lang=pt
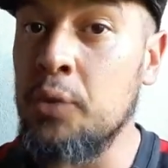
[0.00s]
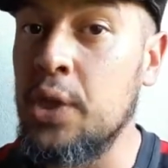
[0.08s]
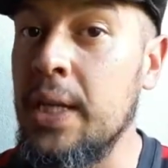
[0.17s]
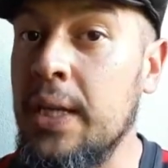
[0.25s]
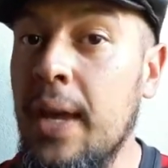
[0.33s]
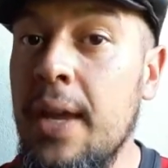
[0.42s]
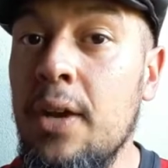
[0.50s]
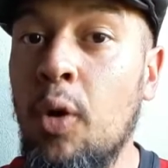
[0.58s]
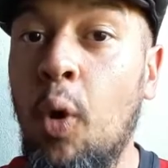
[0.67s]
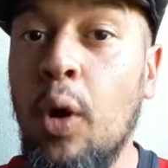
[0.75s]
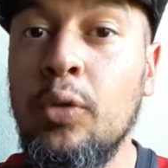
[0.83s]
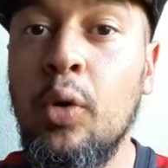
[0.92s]
que quem
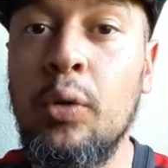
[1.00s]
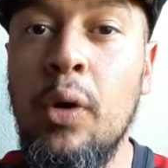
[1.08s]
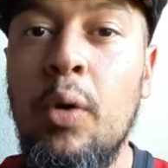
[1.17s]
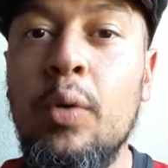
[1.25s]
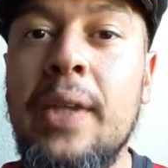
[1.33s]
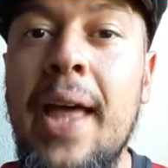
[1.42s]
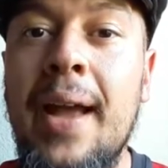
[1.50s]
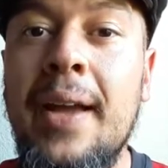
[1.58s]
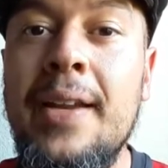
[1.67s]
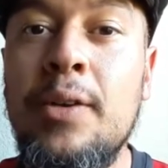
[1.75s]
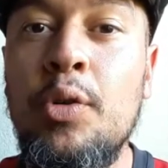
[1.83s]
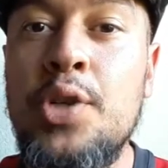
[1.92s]
rotulou o
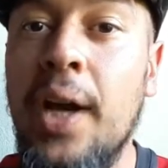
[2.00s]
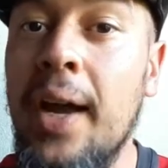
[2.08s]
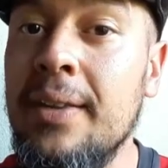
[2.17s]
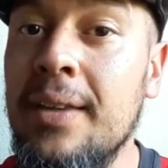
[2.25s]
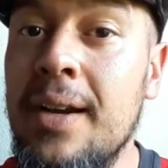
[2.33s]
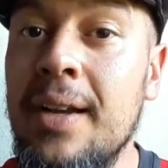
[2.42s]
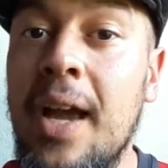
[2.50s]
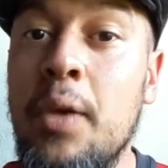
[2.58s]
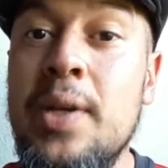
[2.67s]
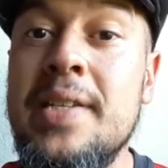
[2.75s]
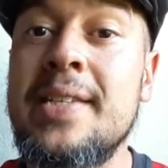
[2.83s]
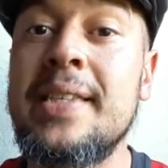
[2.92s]
técnico de
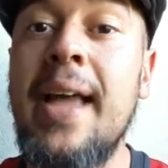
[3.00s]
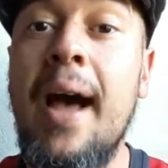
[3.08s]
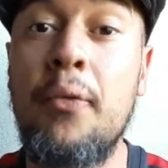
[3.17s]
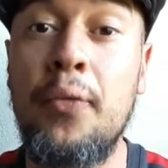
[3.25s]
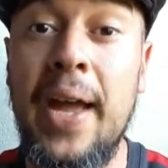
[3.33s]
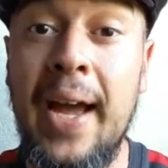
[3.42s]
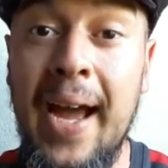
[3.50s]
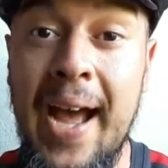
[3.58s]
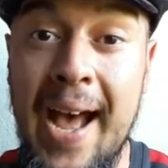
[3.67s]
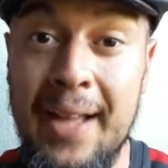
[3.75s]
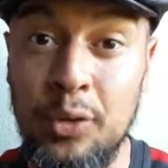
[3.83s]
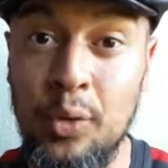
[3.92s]
retranqueiro estava
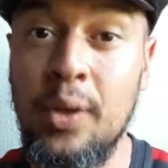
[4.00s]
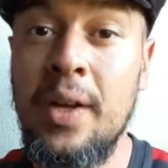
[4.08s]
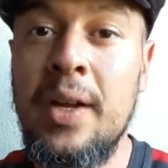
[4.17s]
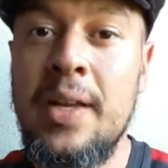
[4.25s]
errado